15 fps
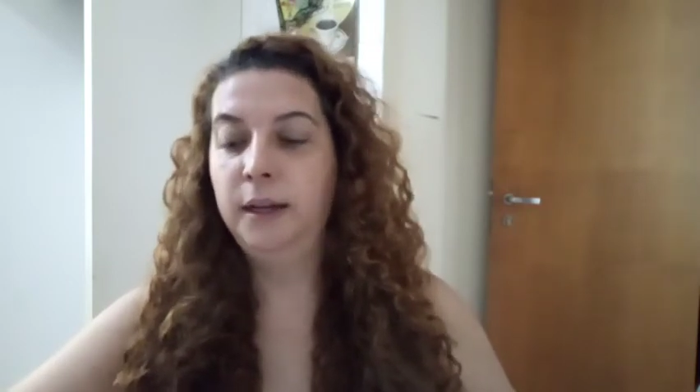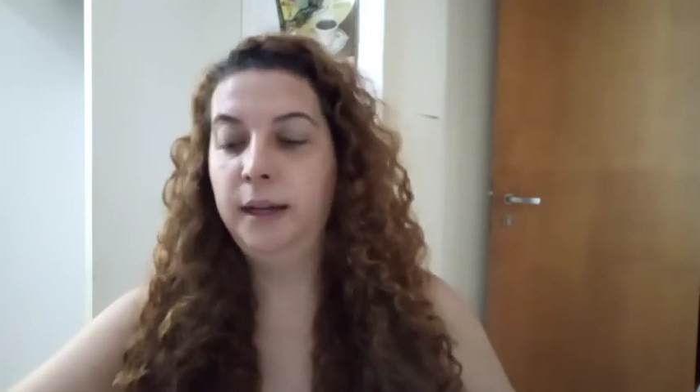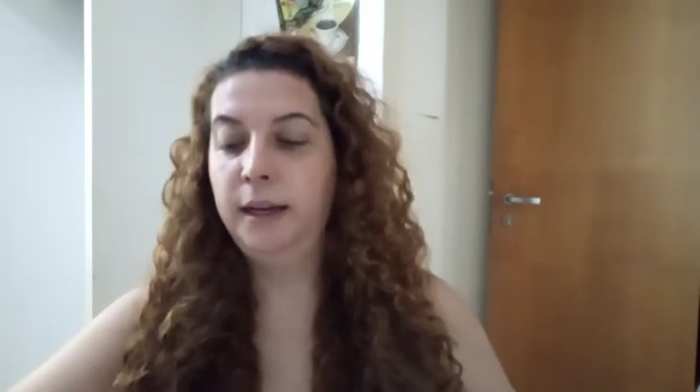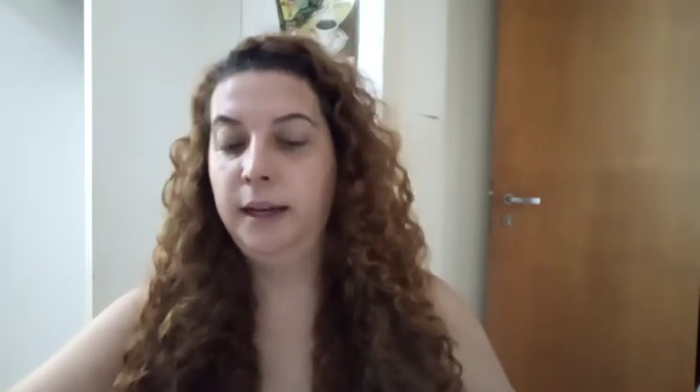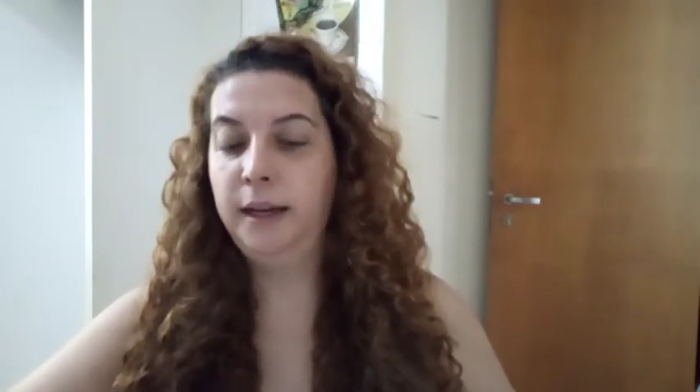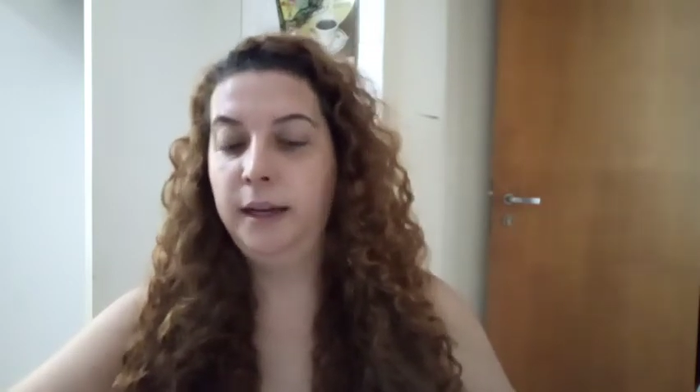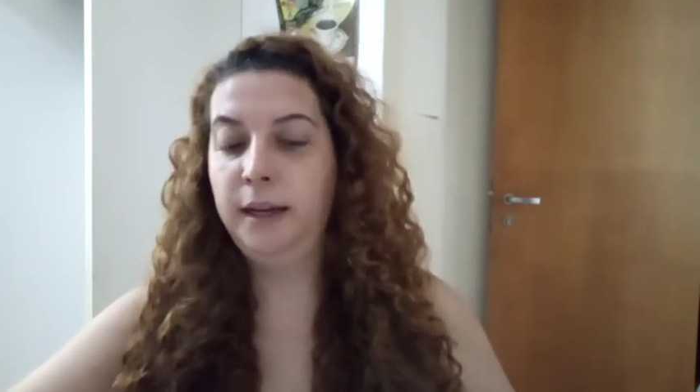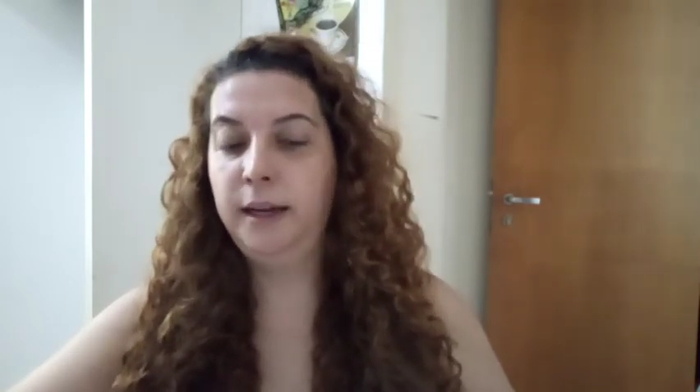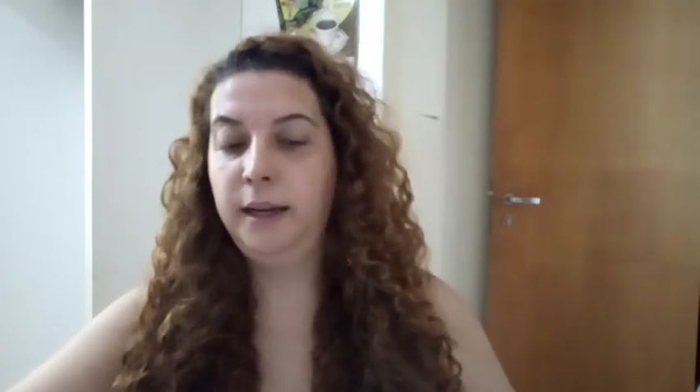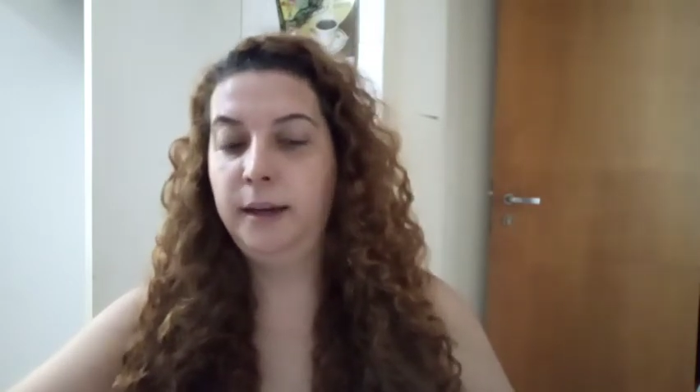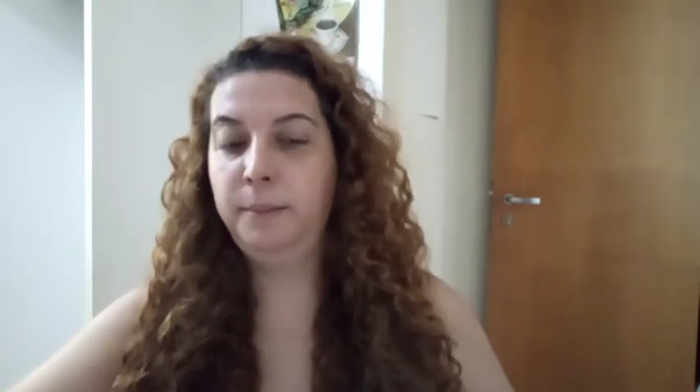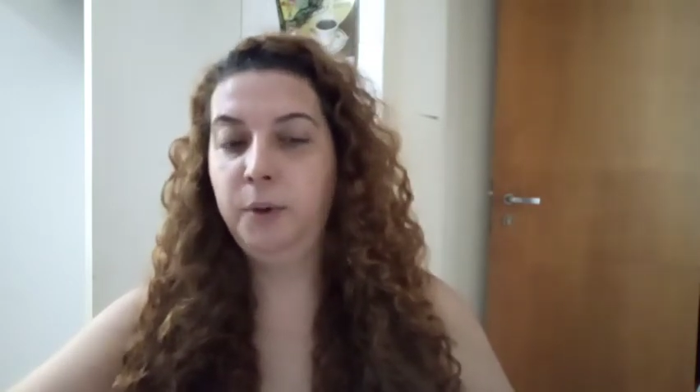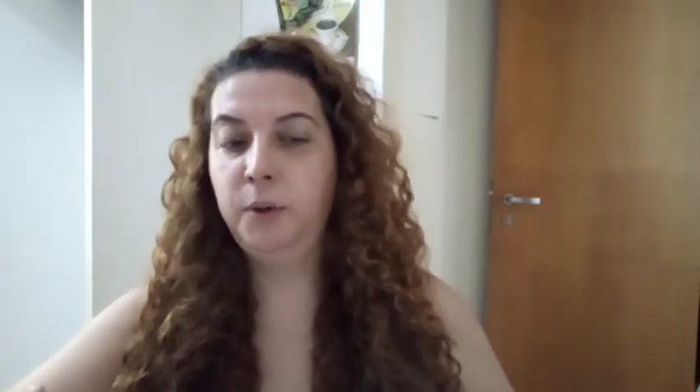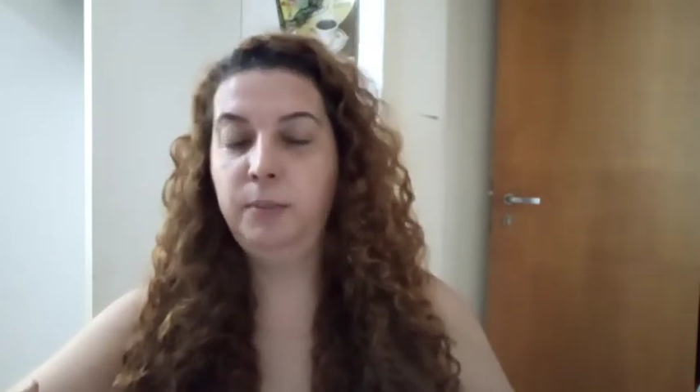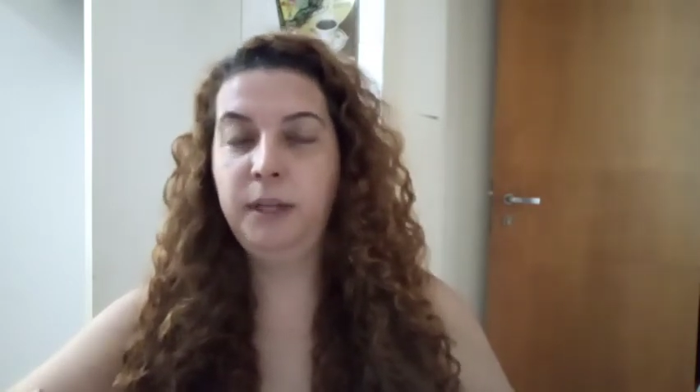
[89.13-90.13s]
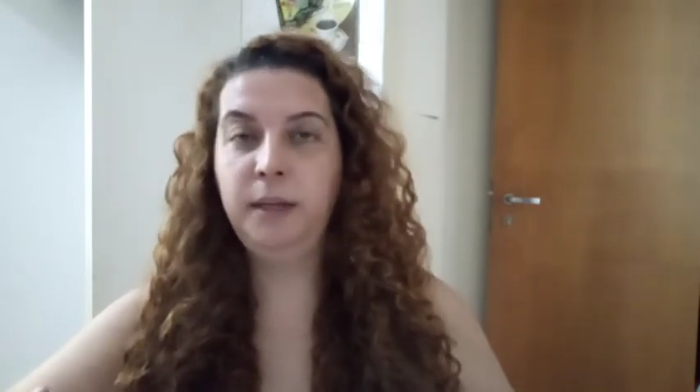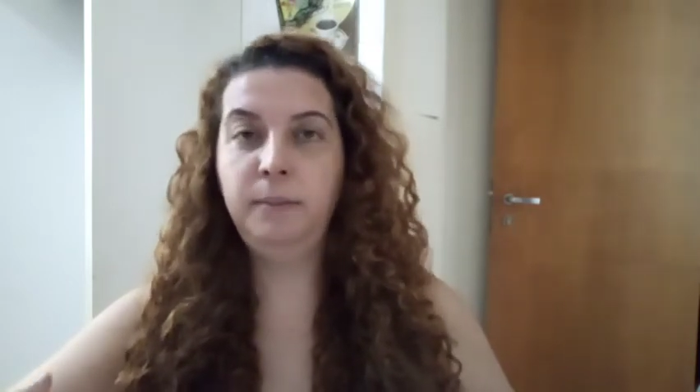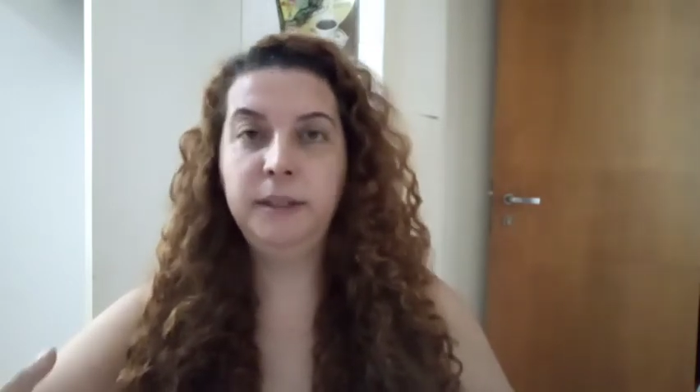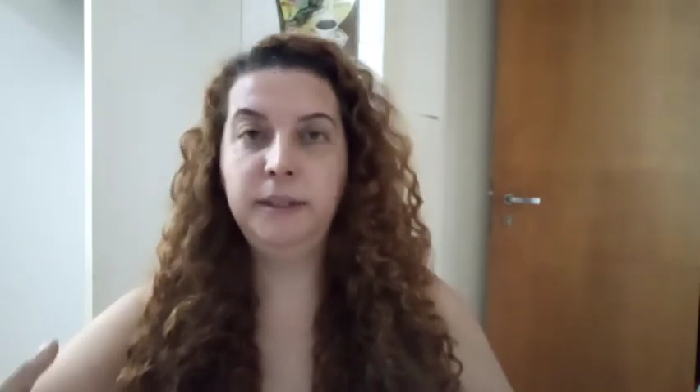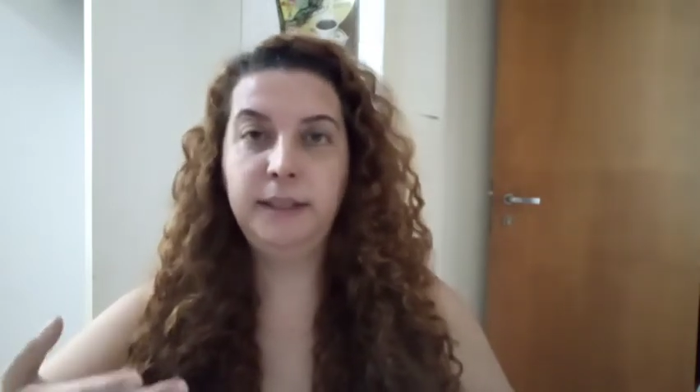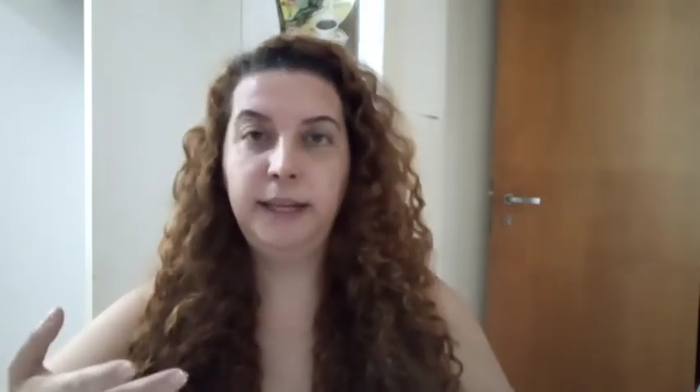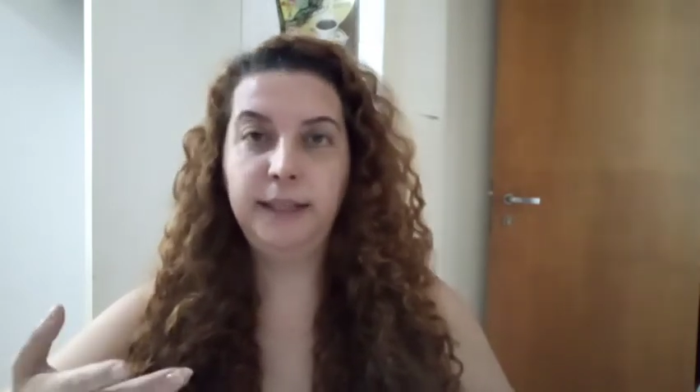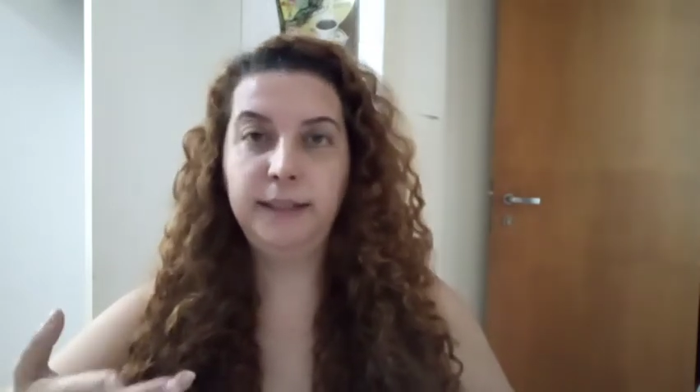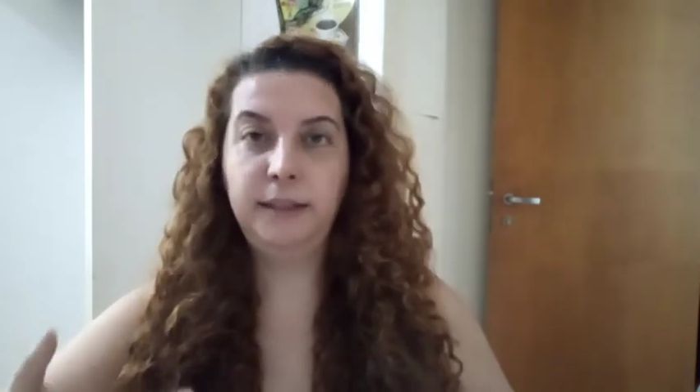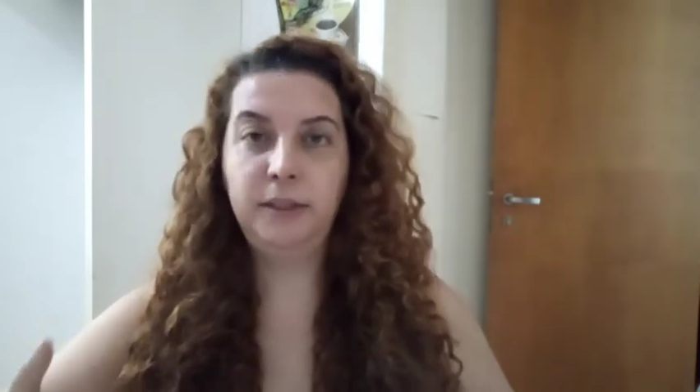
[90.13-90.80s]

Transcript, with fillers: é, problemas tais